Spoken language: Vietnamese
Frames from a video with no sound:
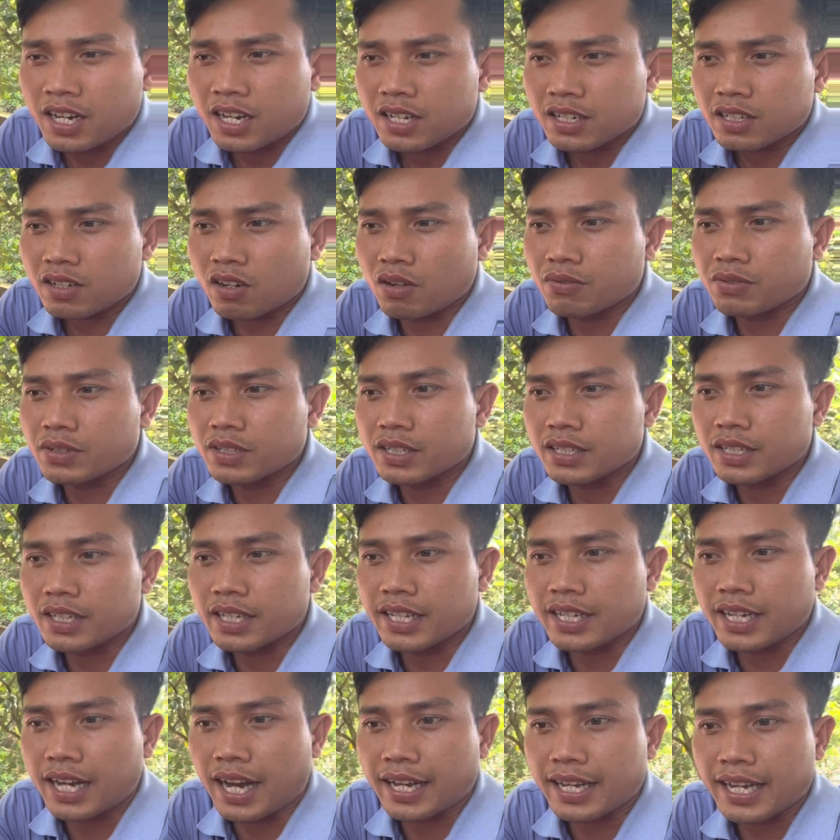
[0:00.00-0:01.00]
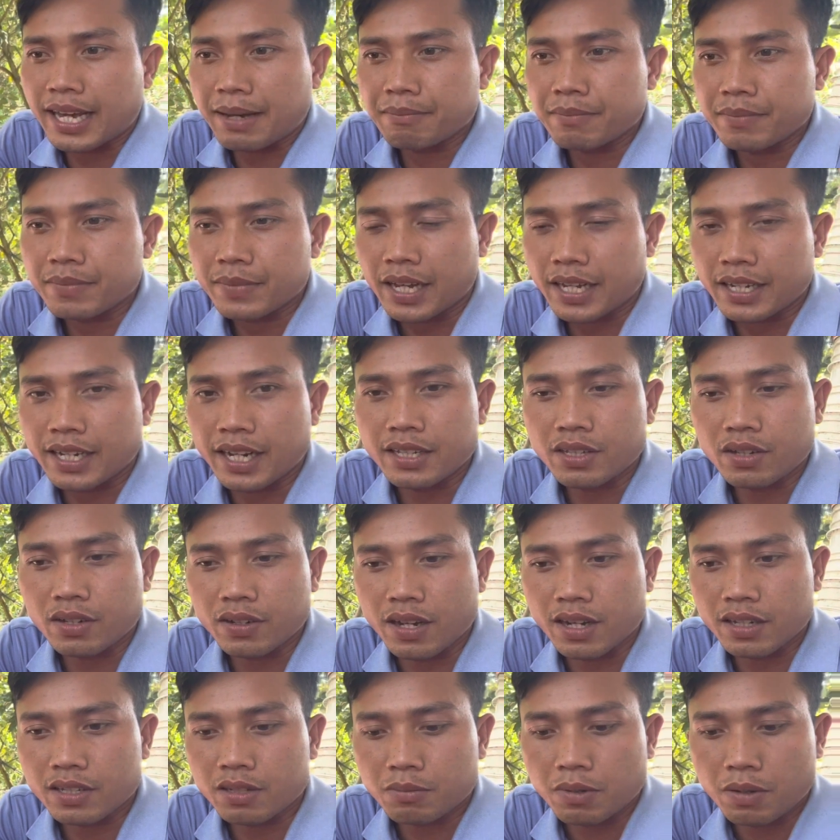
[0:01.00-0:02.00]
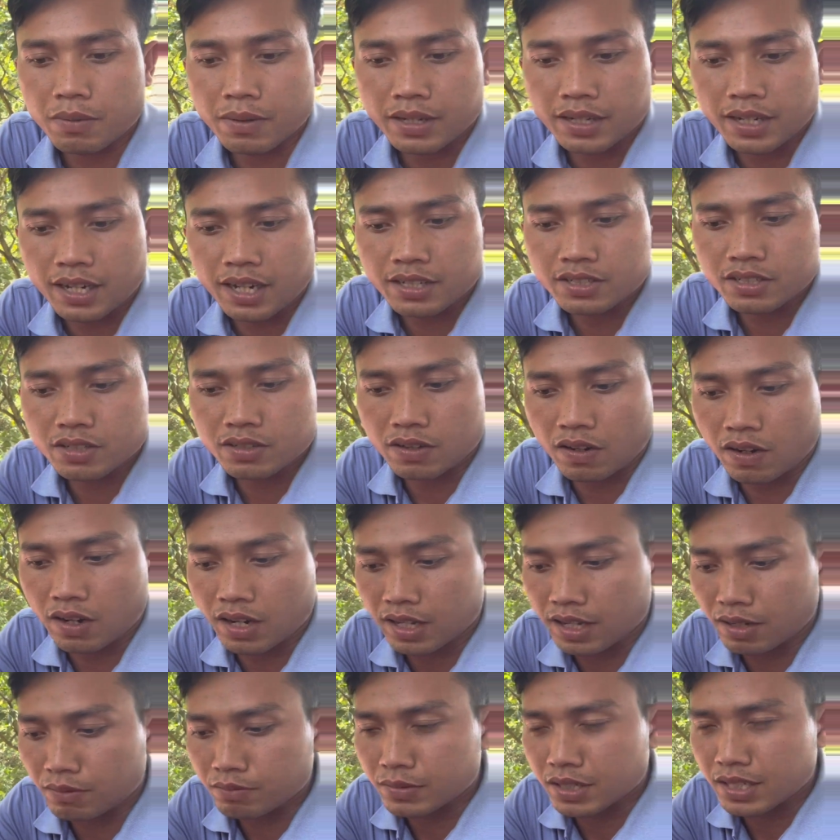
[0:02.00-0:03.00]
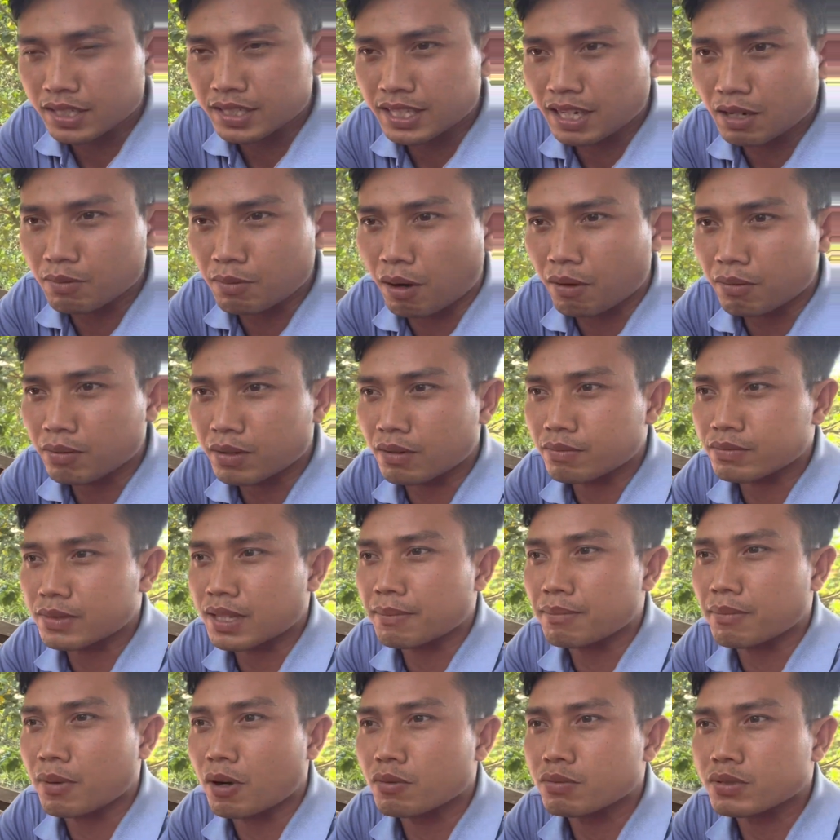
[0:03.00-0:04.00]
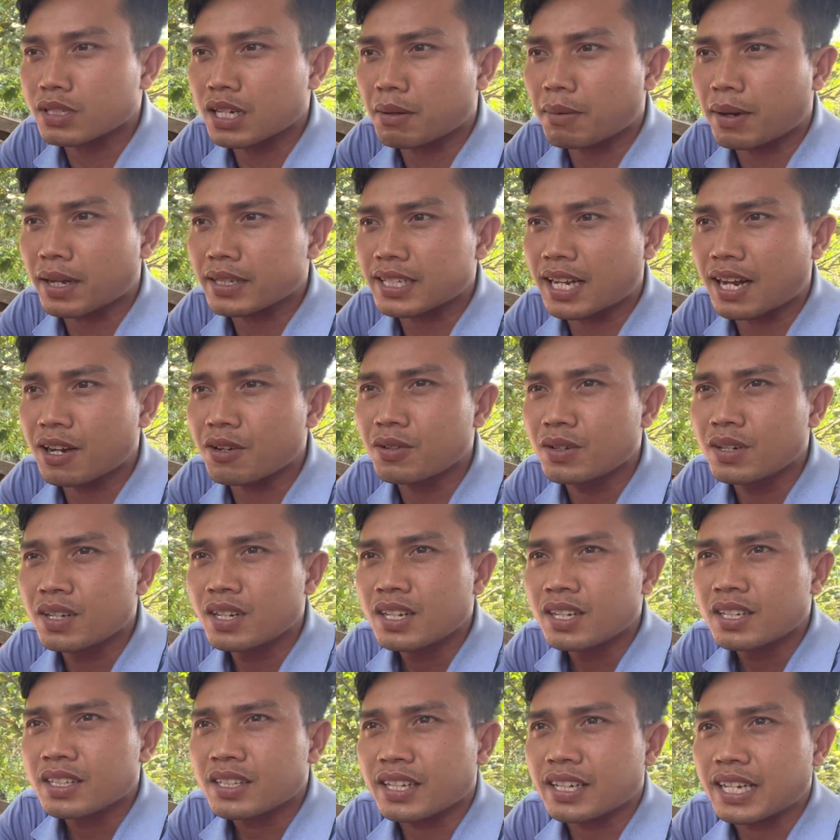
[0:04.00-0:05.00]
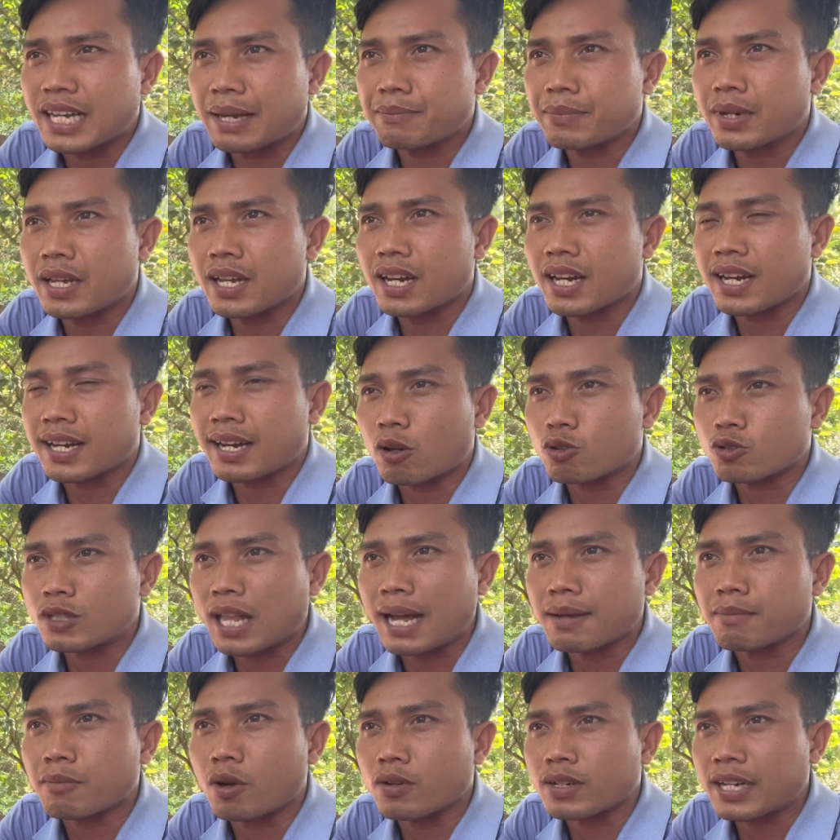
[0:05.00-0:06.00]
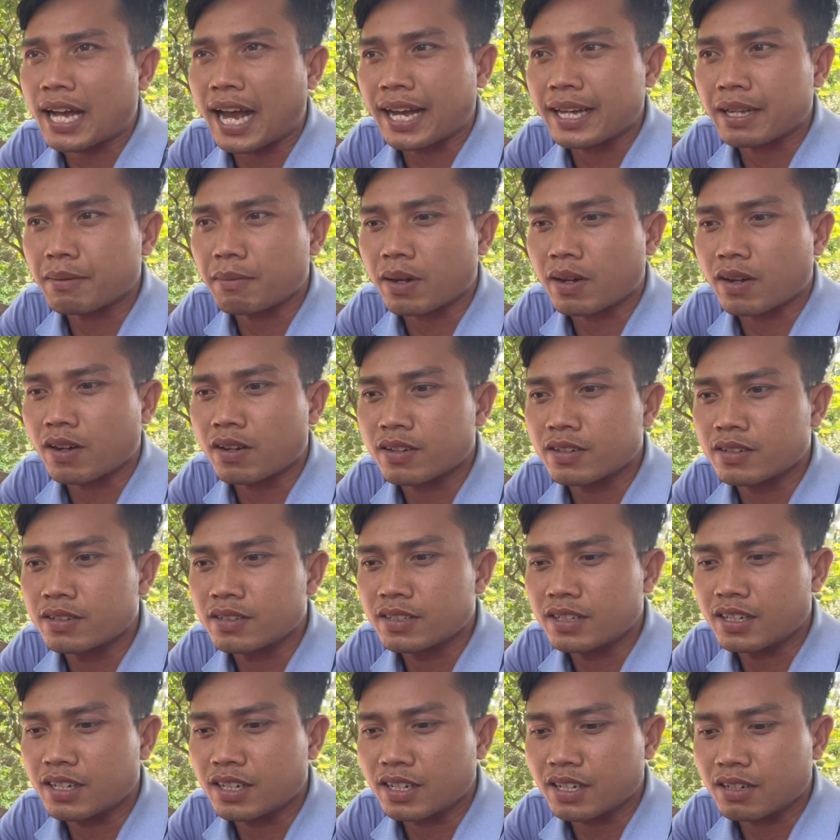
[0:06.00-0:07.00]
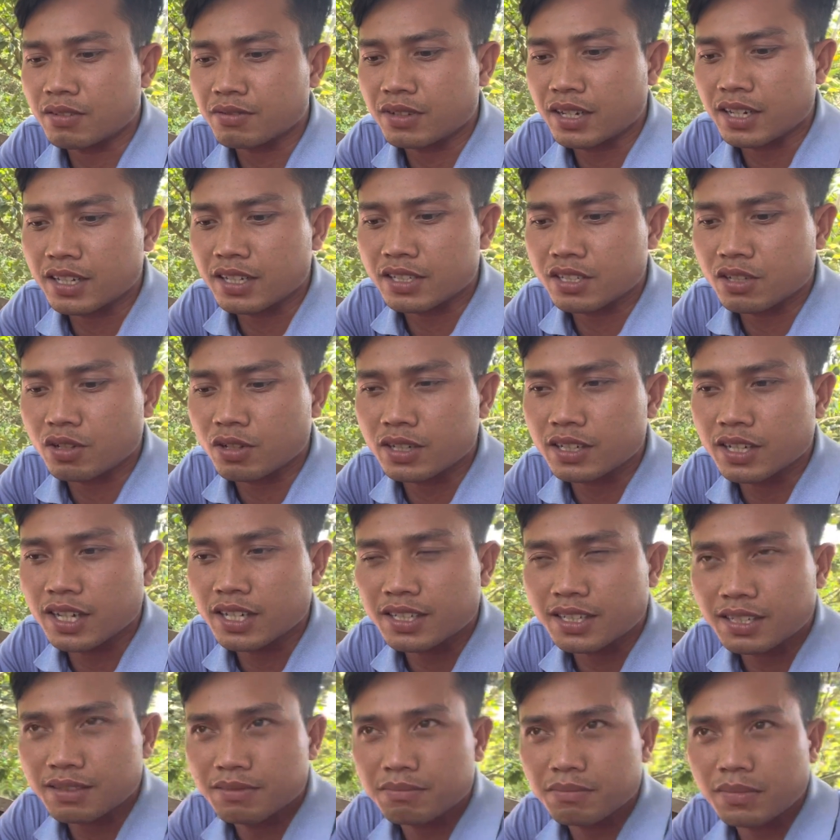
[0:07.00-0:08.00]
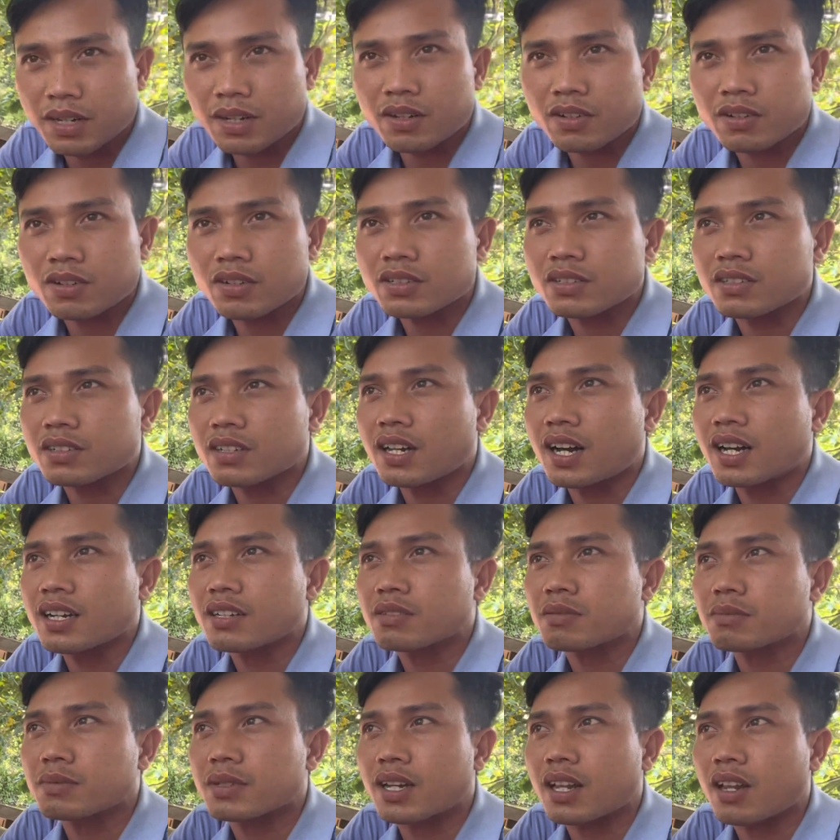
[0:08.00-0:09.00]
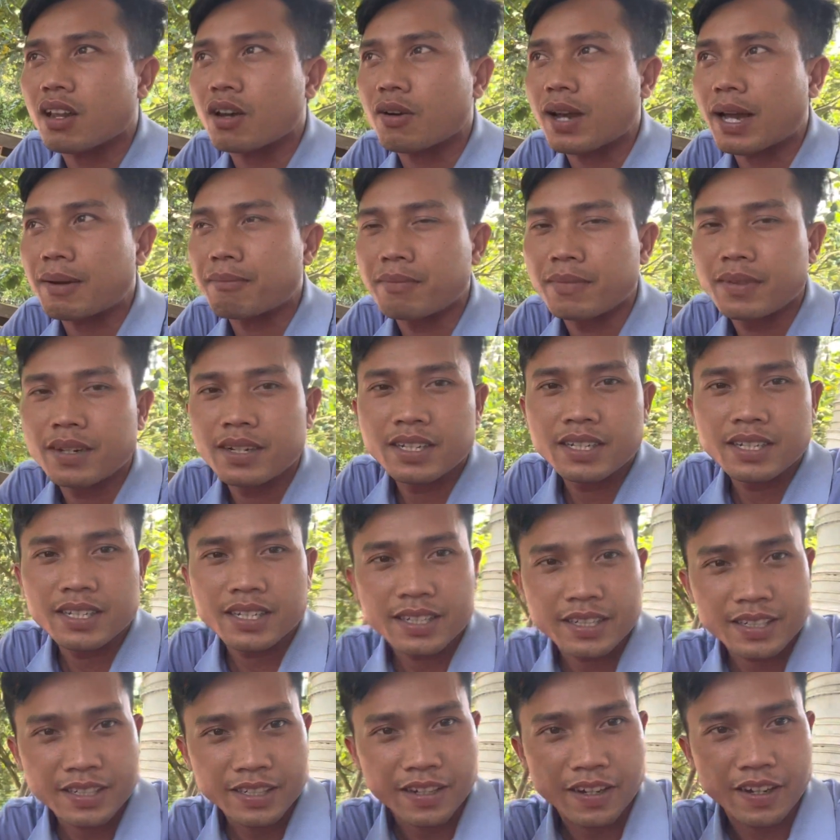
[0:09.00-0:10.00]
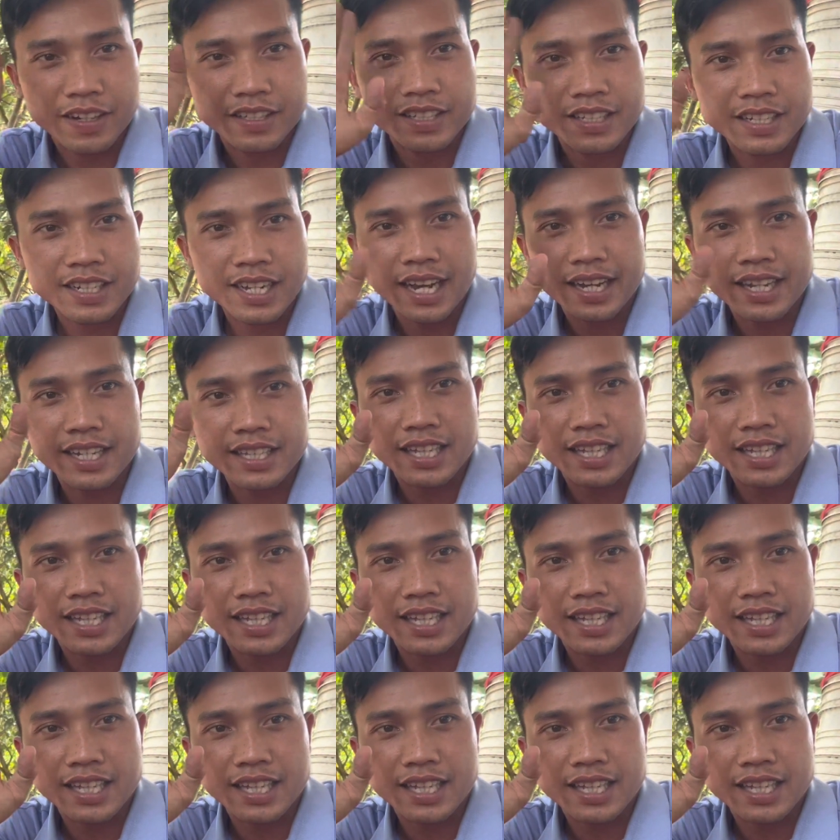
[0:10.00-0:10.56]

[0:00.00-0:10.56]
có vườn thì liên hệ em thầy đến thượng hưng tốc nốt cần thơ số điện thoại là 0961 084 636 thì em đi là tắng mỗi ngày bà con à, không phải là số lượng ít bà con có vườn lớn cũng alo em rồi xin ngay kính